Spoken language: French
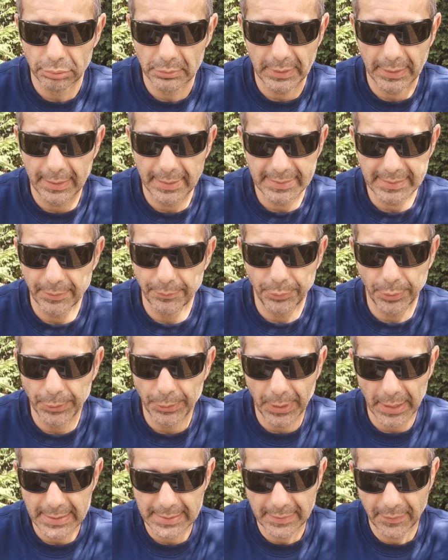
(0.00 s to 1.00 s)
T'en as 100 fois
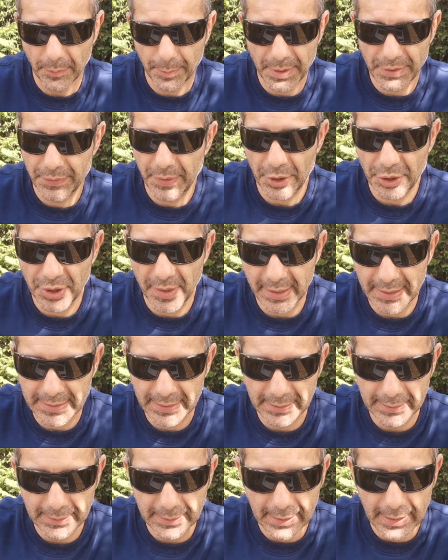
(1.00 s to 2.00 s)
de reste, pas se faire chier avec
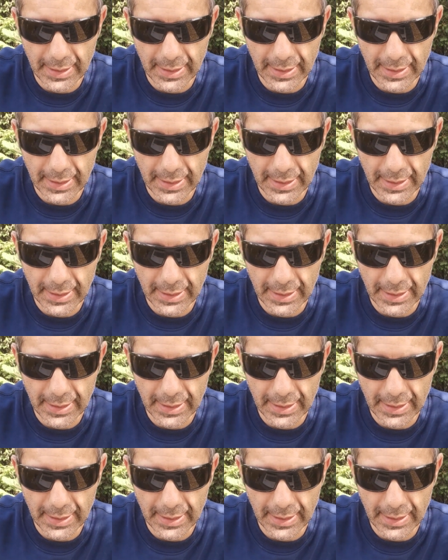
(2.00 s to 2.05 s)
ça.